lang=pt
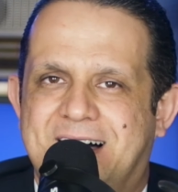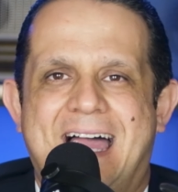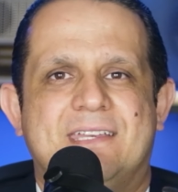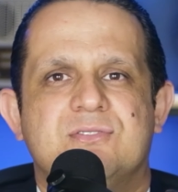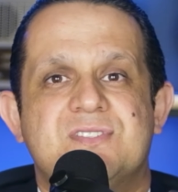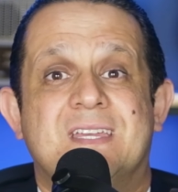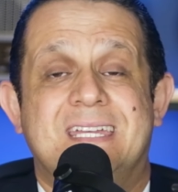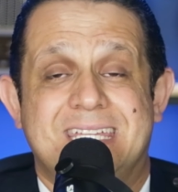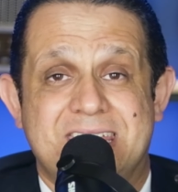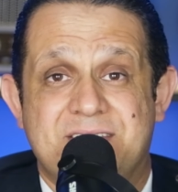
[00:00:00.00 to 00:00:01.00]

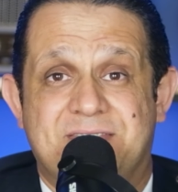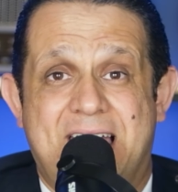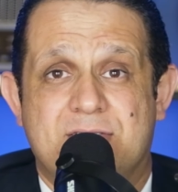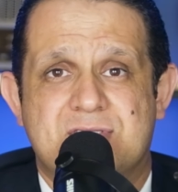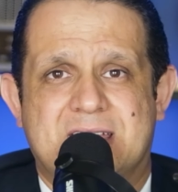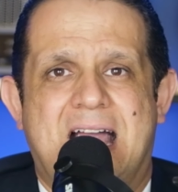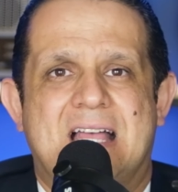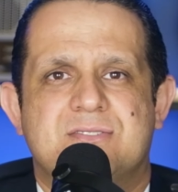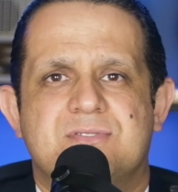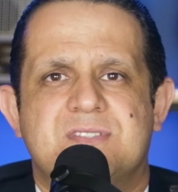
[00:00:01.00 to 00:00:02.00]
vários e vários
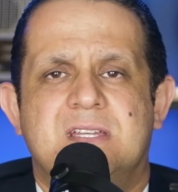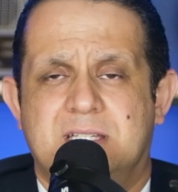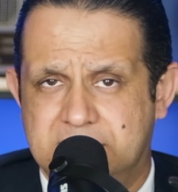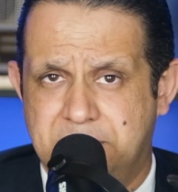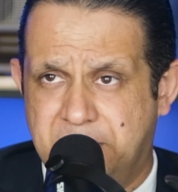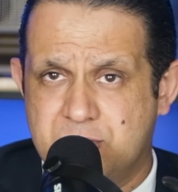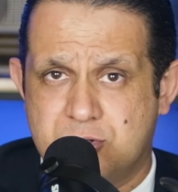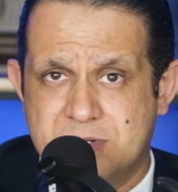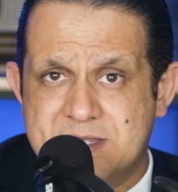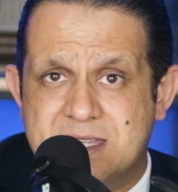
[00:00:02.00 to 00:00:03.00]
casos de
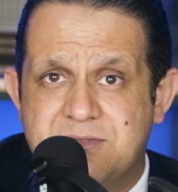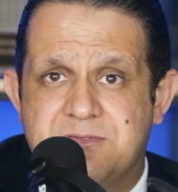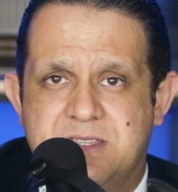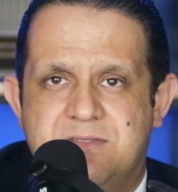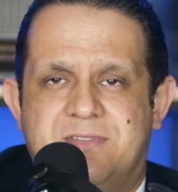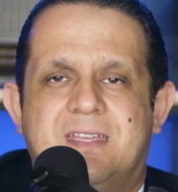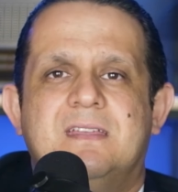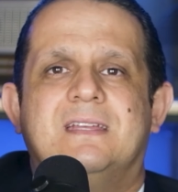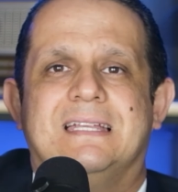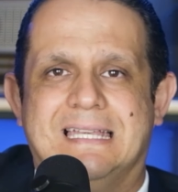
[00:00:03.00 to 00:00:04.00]
pessoas que
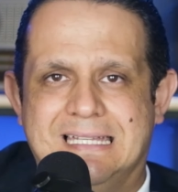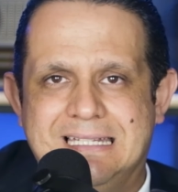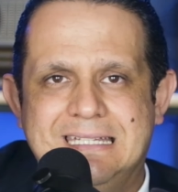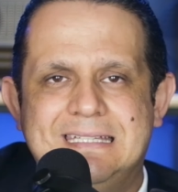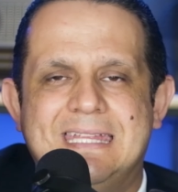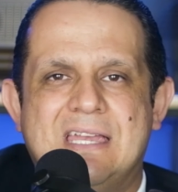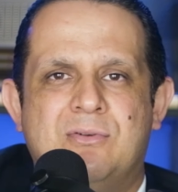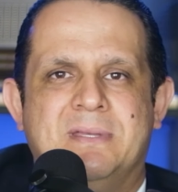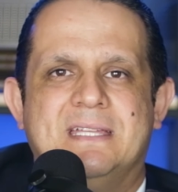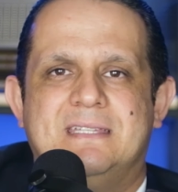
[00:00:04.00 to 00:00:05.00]
vivem
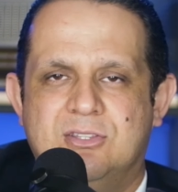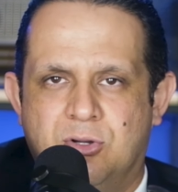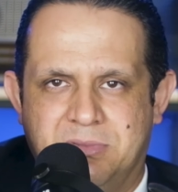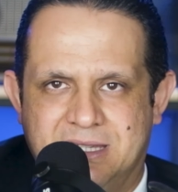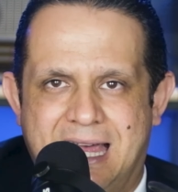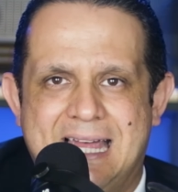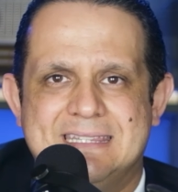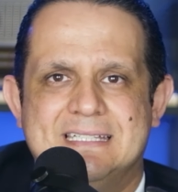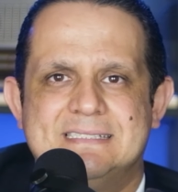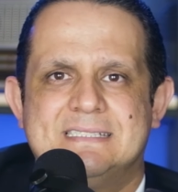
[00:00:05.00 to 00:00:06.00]
literalmente
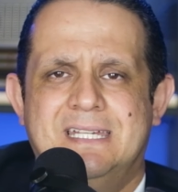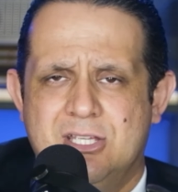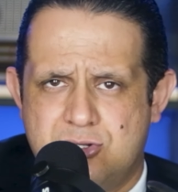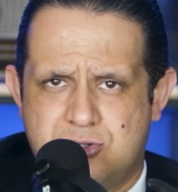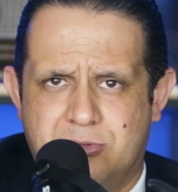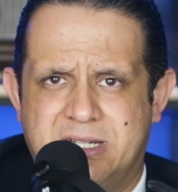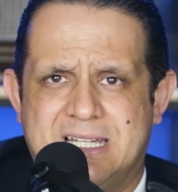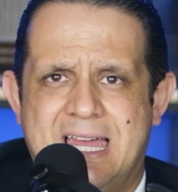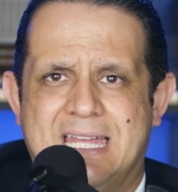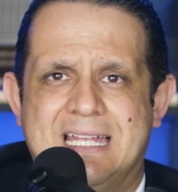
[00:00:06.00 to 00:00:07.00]
dominadas,
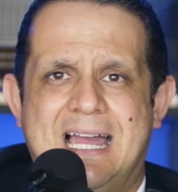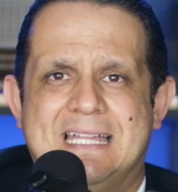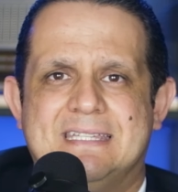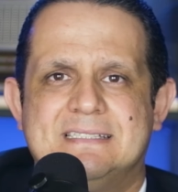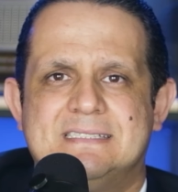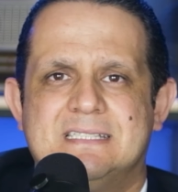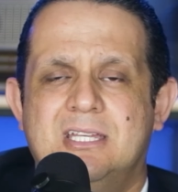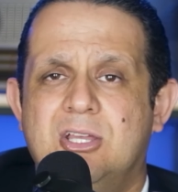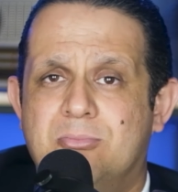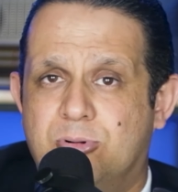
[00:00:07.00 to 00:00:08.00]
sobrecarregadas
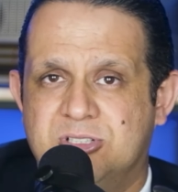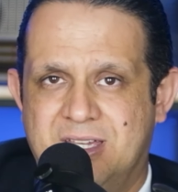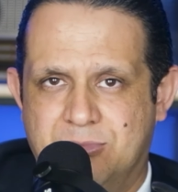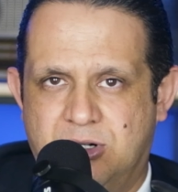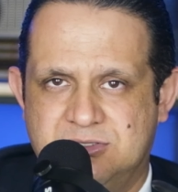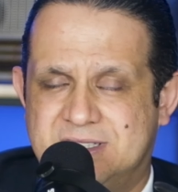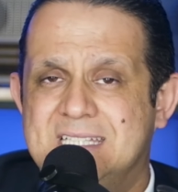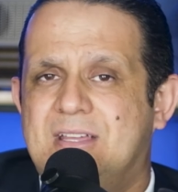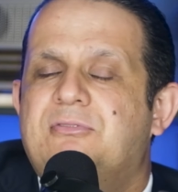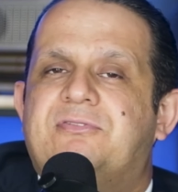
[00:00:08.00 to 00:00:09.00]
por demônios.
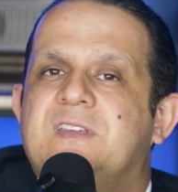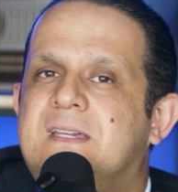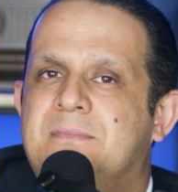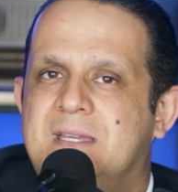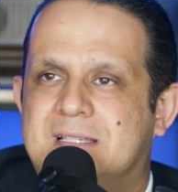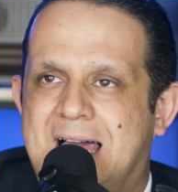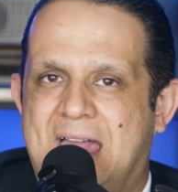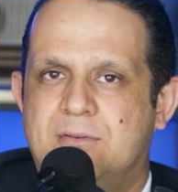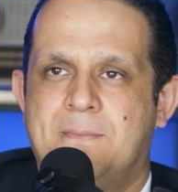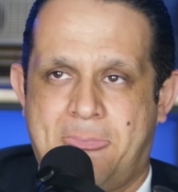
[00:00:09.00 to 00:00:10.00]
Então fica bem
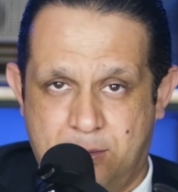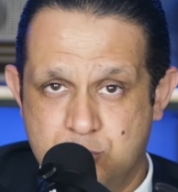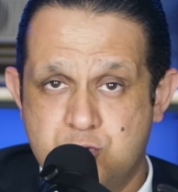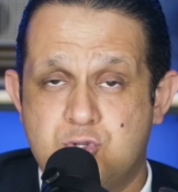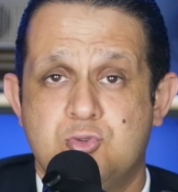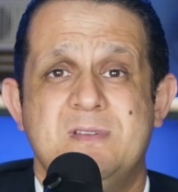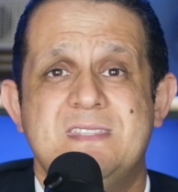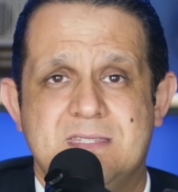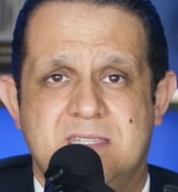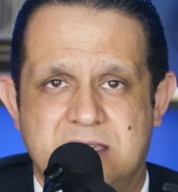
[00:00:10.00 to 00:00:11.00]
claro, o
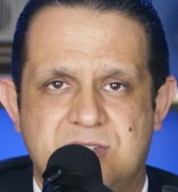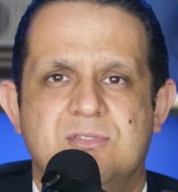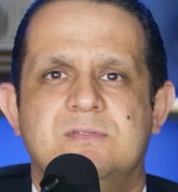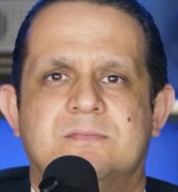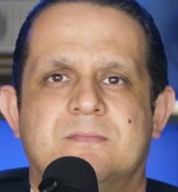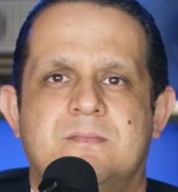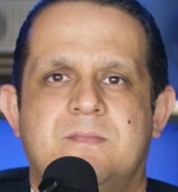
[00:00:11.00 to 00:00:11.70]
suicídio